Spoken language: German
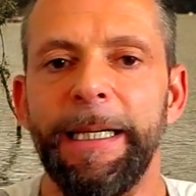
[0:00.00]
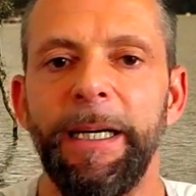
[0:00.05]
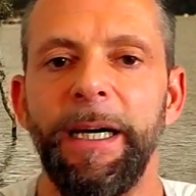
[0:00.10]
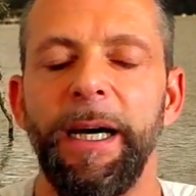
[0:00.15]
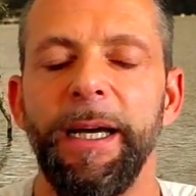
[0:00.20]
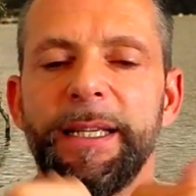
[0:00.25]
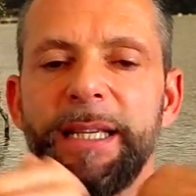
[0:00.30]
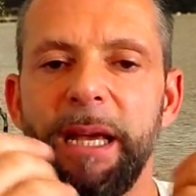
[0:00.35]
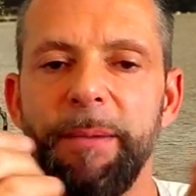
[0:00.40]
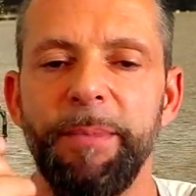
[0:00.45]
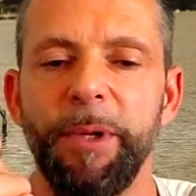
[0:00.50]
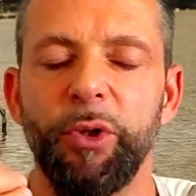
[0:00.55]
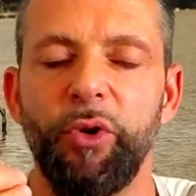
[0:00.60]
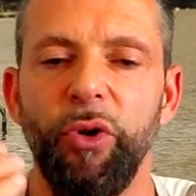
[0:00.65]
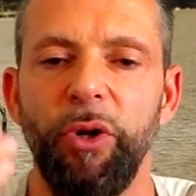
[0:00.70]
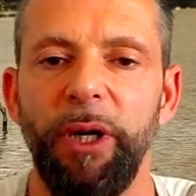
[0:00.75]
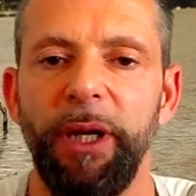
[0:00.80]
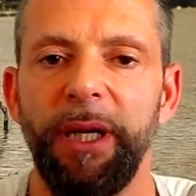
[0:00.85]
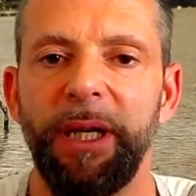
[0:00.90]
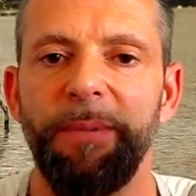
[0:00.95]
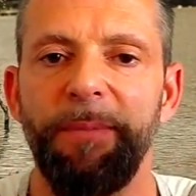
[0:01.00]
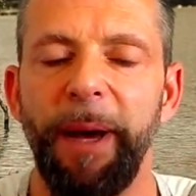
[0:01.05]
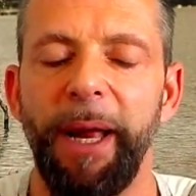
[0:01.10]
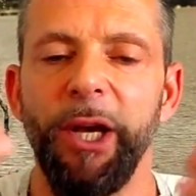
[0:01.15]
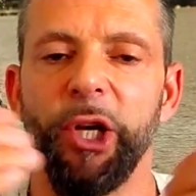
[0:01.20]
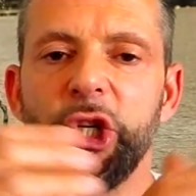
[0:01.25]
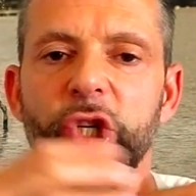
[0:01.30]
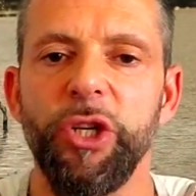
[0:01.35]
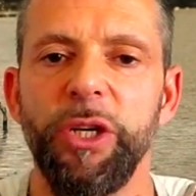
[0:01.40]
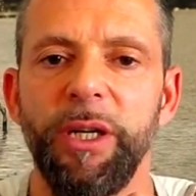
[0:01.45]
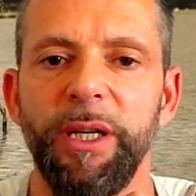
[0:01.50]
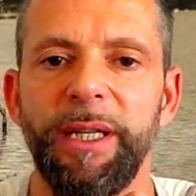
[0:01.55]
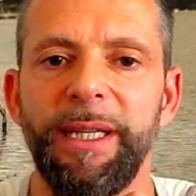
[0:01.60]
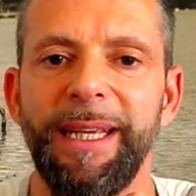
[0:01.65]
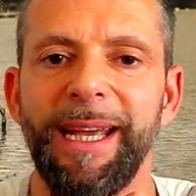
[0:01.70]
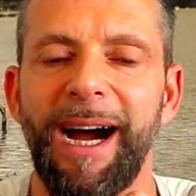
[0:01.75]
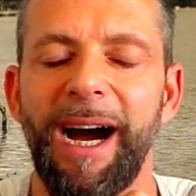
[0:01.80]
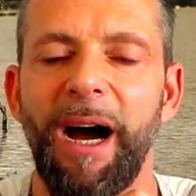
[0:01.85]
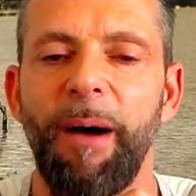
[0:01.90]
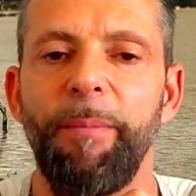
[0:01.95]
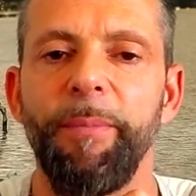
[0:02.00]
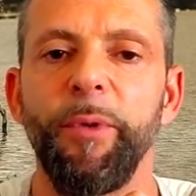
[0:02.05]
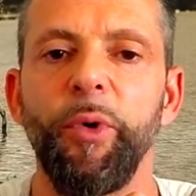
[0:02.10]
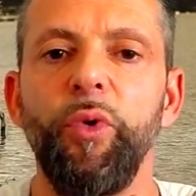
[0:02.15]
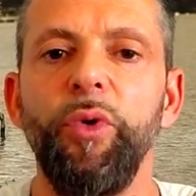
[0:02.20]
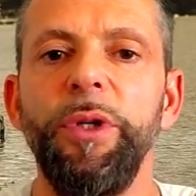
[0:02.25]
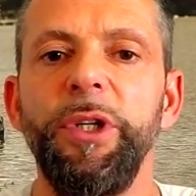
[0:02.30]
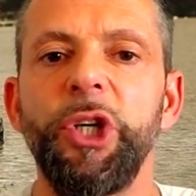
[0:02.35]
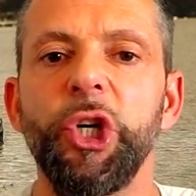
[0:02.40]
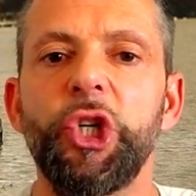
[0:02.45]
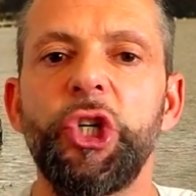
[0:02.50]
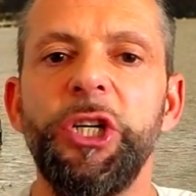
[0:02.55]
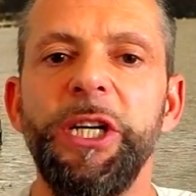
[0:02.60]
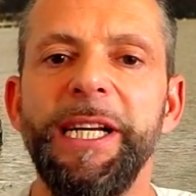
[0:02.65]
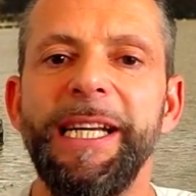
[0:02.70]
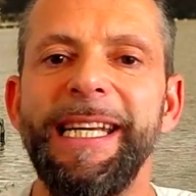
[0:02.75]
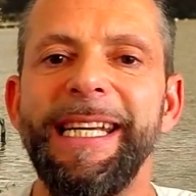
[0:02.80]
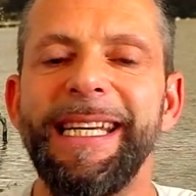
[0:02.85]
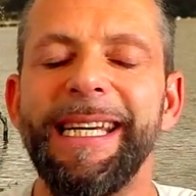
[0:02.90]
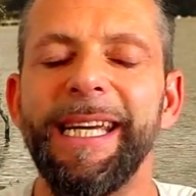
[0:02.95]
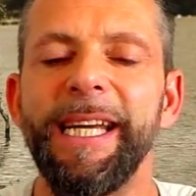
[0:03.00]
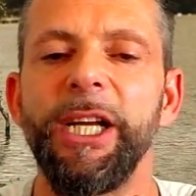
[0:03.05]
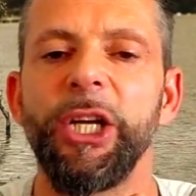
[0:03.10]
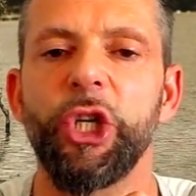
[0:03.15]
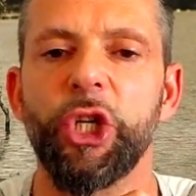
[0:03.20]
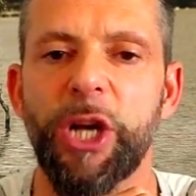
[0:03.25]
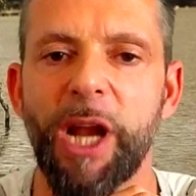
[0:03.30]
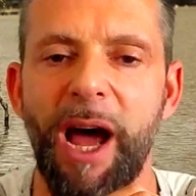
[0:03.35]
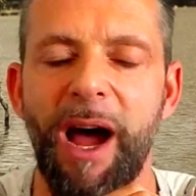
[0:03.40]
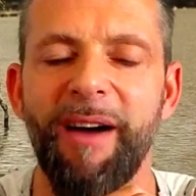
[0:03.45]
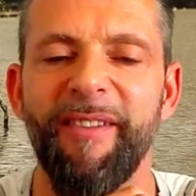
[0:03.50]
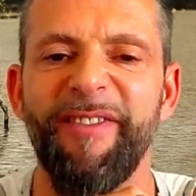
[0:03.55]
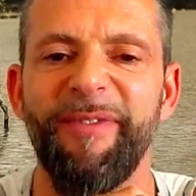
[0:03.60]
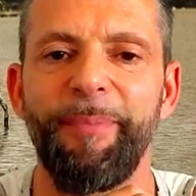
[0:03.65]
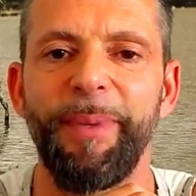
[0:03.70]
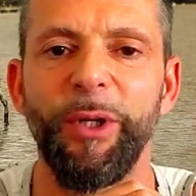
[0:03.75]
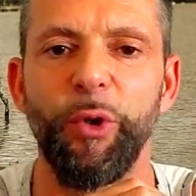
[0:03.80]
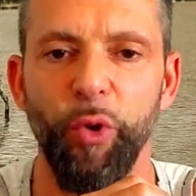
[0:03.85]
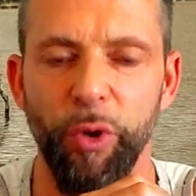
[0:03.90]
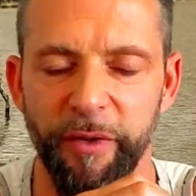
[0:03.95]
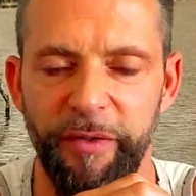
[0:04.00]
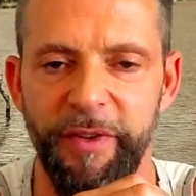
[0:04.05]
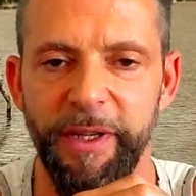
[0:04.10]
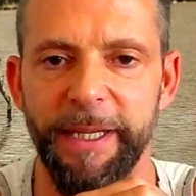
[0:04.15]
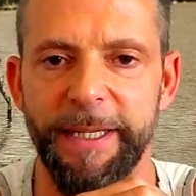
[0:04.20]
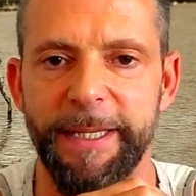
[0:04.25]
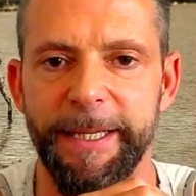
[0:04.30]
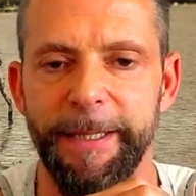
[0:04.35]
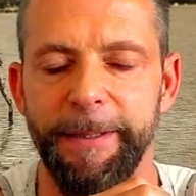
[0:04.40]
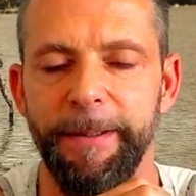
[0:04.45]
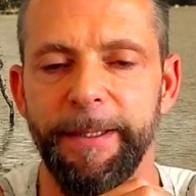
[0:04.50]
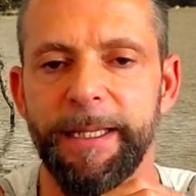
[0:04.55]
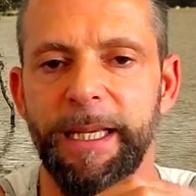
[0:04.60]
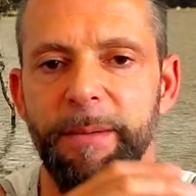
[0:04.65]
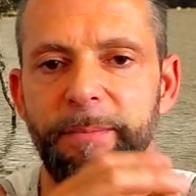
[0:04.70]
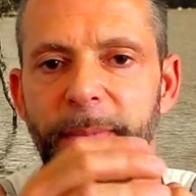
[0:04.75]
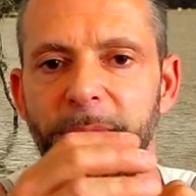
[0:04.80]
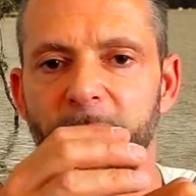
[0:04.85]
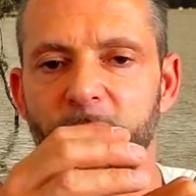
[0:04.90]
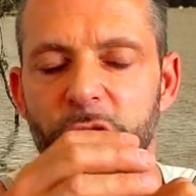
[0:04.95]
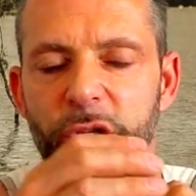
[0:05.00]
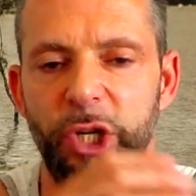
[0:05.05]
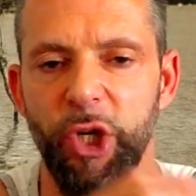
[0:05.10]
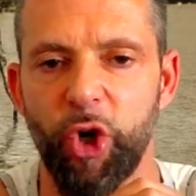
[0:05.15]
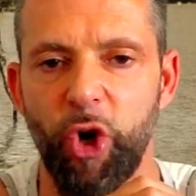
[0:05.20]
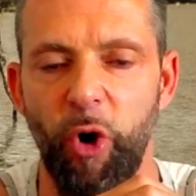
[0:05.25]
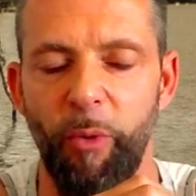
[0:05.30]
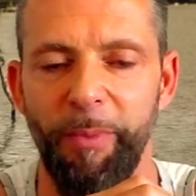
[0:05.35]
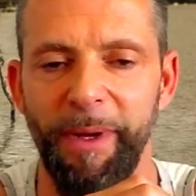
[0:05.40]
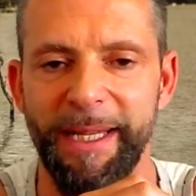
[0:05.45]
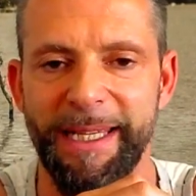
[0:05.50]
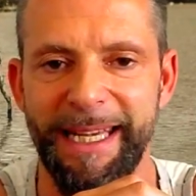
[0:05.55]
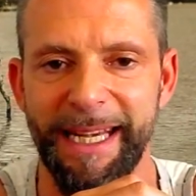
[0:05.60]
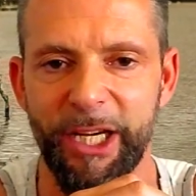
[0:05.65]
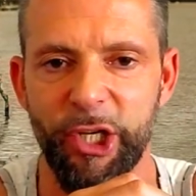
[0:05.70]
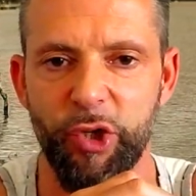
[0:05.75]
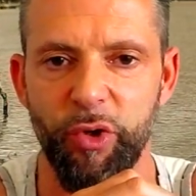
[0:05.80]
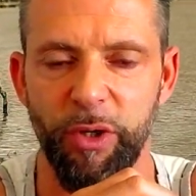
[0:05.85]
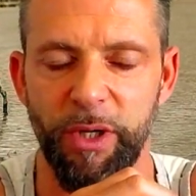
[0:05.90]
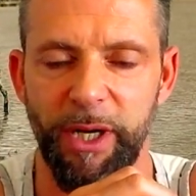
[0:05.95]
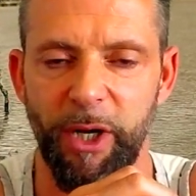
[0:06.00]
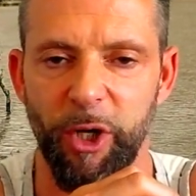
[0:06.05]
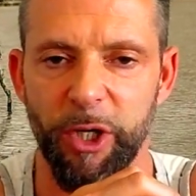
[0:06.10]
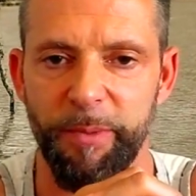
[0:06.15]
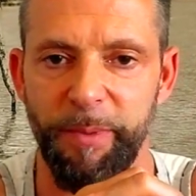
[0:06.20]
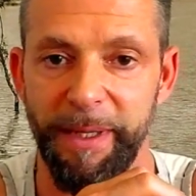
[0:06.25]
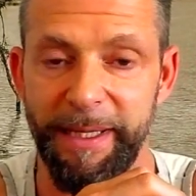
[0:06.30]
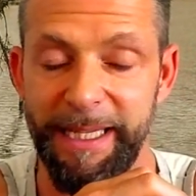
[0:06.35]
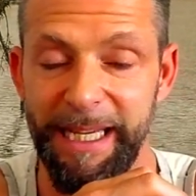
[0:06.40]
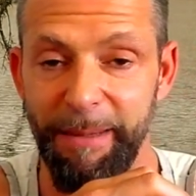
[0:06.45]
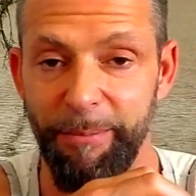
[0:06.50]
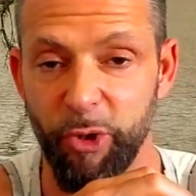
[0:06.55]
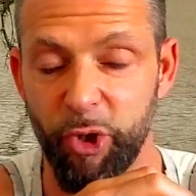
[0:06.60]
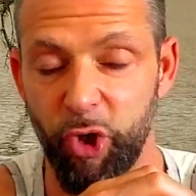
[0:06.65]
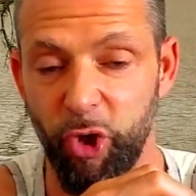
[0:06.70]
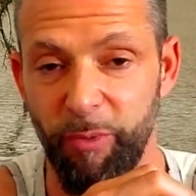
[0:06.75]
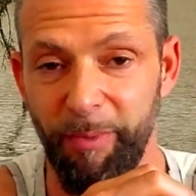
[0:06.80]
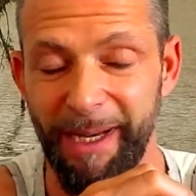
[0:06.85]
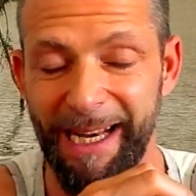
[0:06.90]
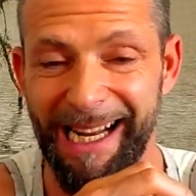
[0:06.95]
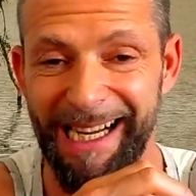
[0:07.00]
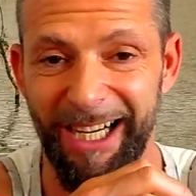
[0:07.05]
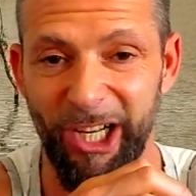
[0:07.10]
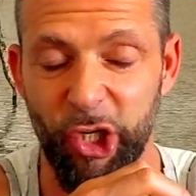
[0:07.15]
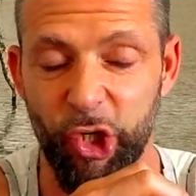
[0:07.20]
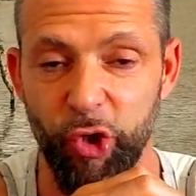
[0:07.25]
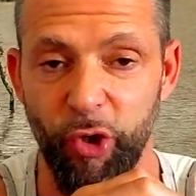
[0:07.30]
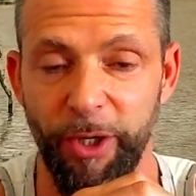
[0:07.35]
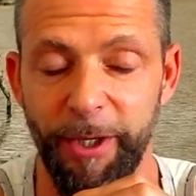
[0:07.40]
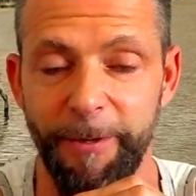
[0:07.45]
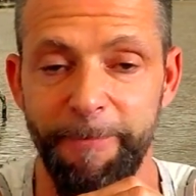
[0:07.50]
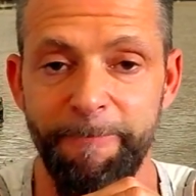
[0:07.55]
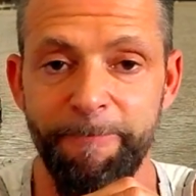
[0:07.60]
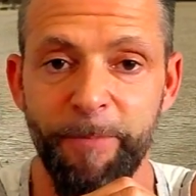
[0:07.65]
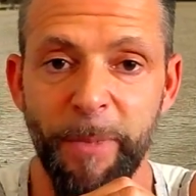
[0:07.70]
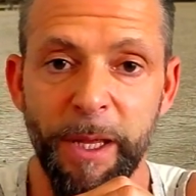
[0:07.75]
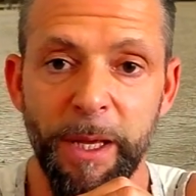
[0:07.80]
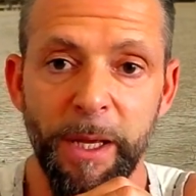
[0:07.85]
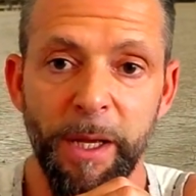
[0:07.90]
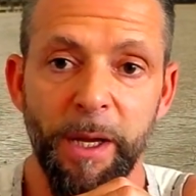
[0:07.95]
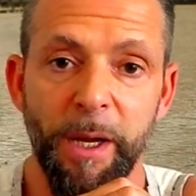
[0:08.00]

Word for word: Es gibt natürlich Menschen, die haben unterschiedliche Schlafbedürfnisse. Es gibt Menschen, die kommen mit sechs Stunden aus, mit sieben Stunden, mit acht Stunden.